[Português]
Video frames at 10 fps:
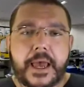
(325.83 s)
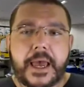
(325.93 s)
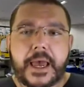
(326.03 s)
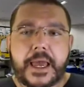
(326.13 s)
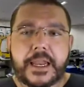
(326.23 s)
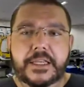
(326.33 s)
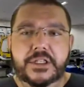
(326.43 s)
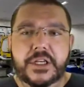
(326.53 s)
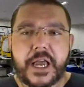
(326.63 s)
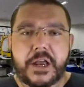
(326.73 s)
É, ele
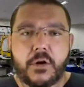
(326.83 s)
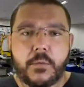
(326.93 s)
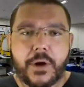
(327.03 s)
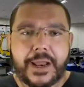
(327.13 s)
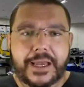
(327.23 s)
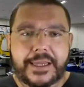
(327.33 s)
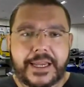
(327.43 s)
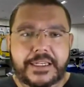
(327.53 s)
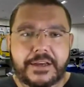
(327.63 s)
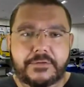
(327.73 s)
tinha aí como
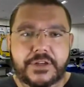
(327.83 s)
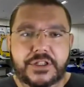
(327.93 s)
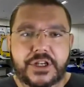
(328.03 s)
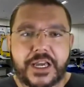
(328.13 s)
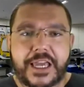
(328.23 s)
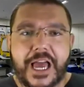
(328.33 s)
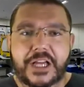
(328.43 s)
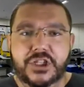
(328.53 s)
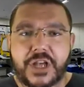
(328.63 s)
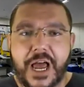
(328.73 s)
característica você tinha que
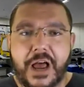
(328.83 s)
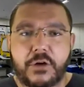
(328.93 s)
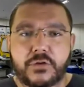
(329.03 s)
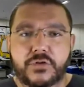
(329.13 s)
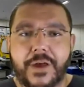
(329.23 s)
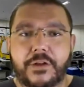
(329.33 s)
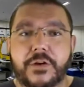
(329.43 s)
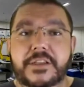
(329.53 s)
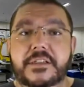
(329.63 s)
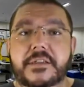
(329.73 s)
achar os
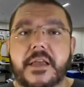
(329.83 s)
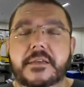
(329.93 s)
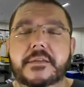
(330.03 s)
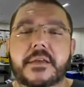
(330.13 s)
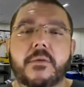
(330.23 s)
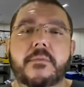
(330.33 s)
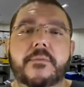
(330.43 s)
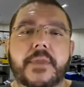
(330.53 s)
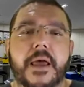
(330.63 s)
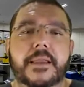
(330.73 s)
valores de
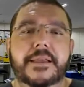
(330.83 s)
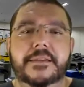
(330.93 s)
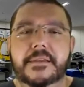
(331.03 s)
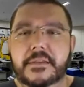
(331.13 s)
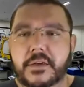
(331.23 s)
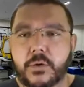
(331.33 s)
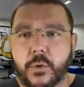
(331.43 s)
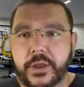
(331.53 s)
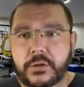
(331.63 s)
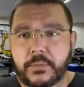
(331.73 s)
tensão, né? Nesse
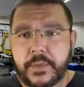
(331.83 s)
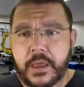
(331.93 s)
circuito.